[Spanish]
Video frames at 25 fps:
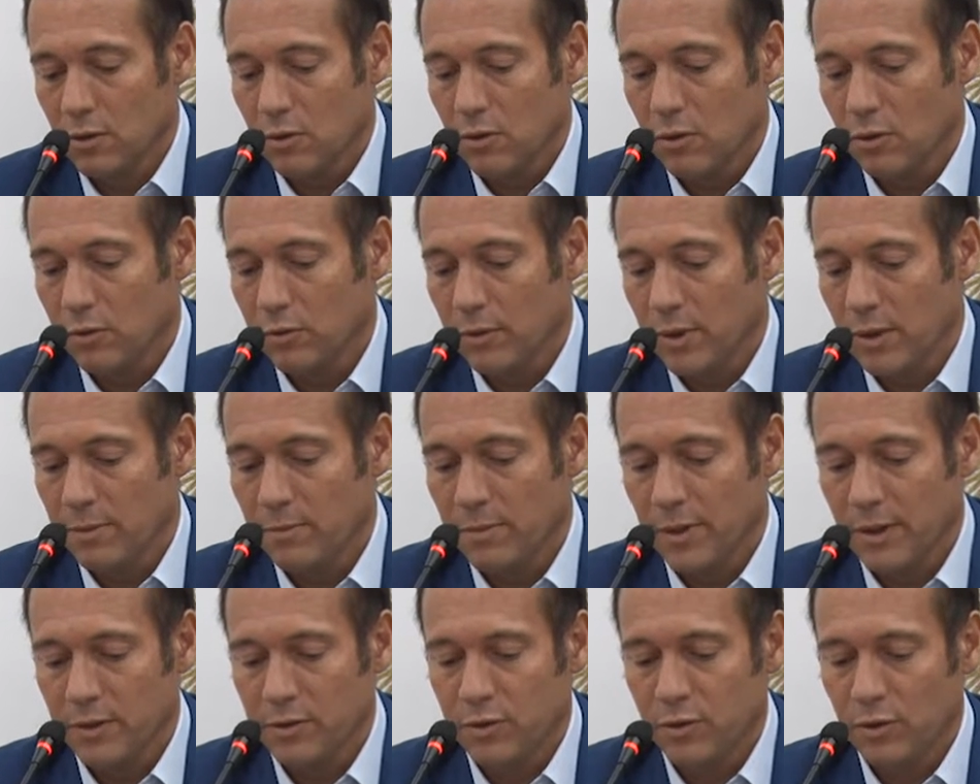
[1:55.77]
con una
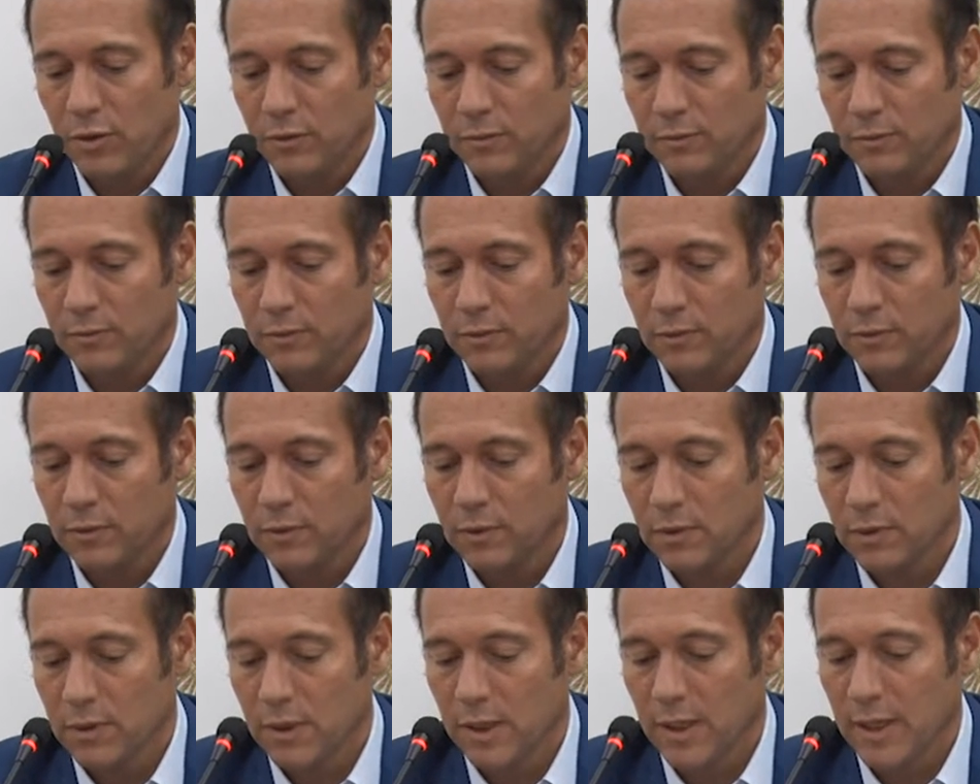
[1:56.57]
inversión
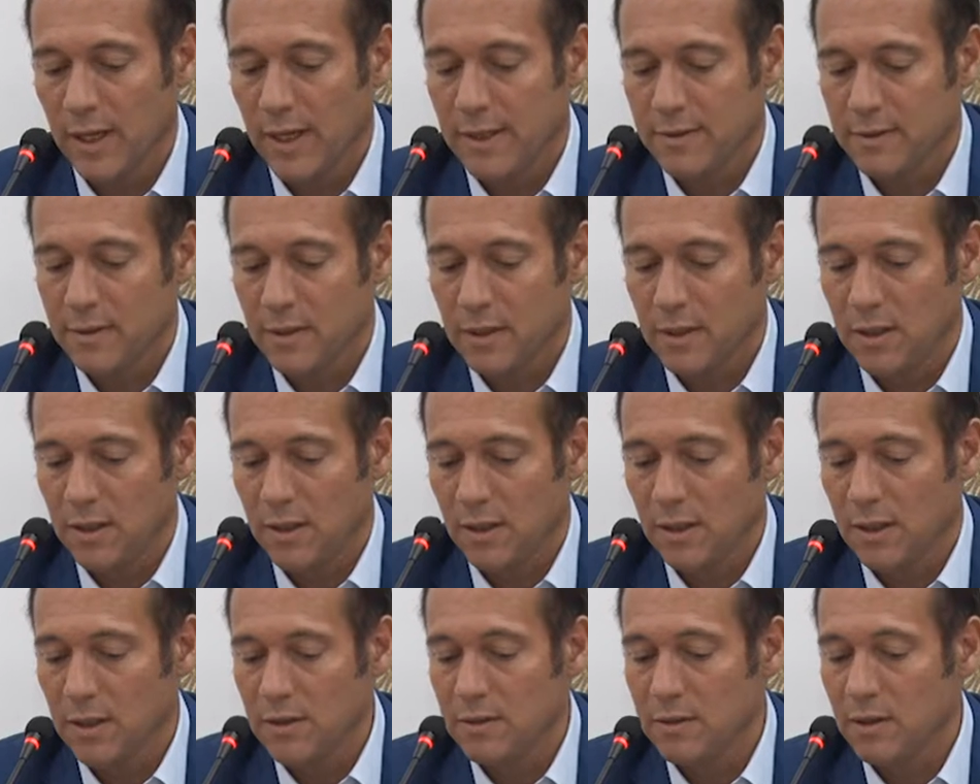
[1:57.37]
de
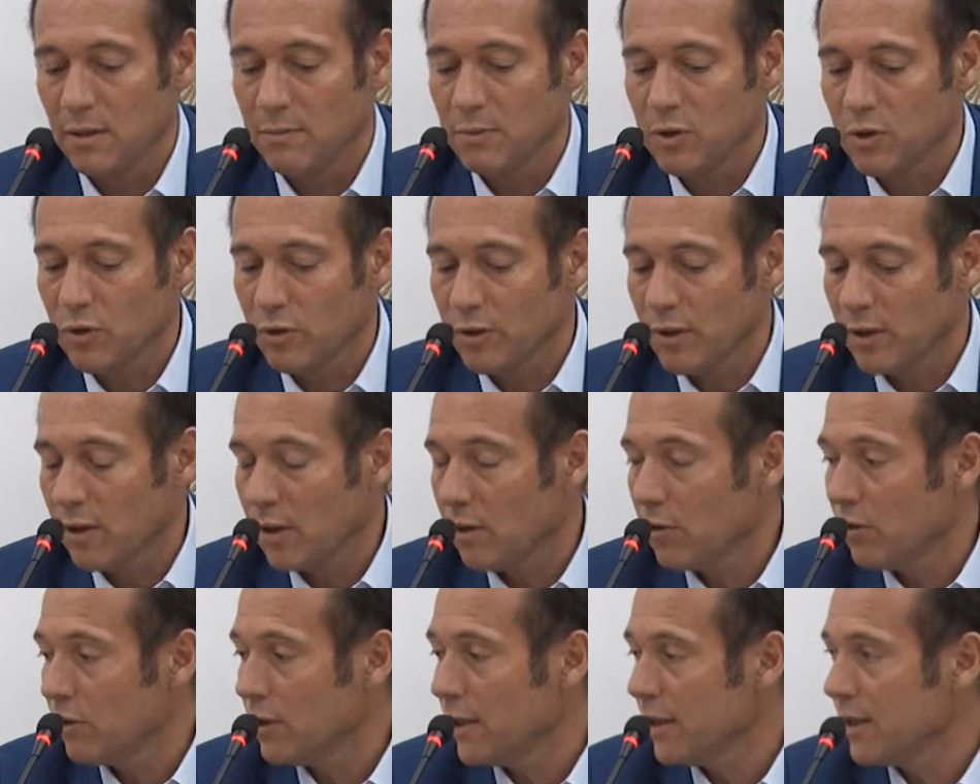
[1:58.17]
casi 15 millones
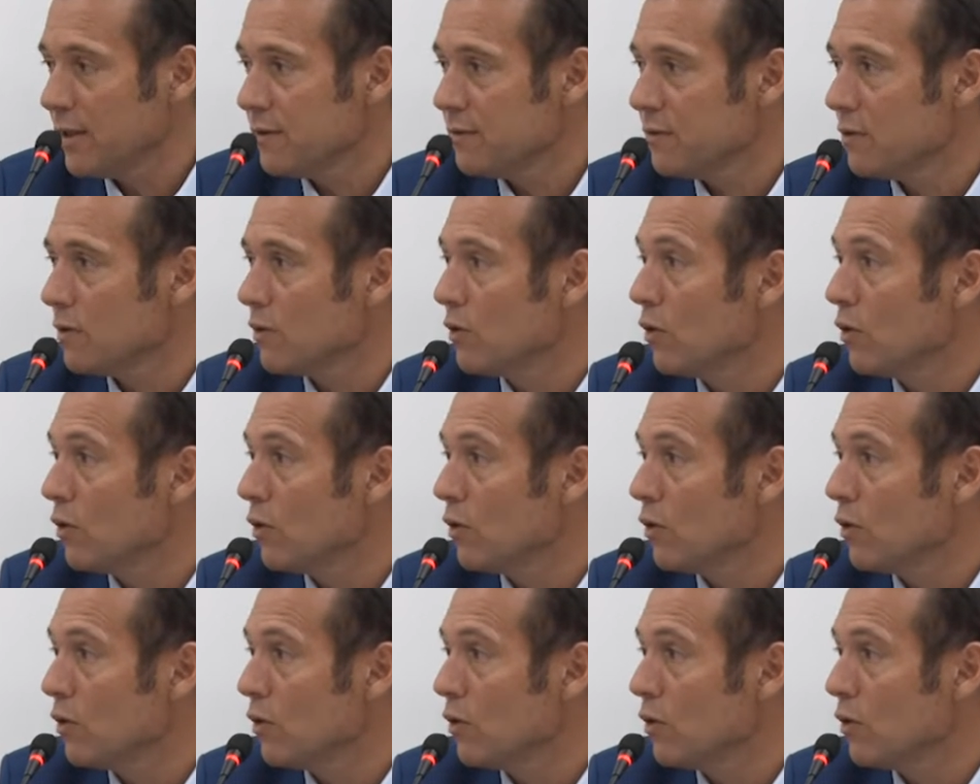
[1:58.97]
de dólares,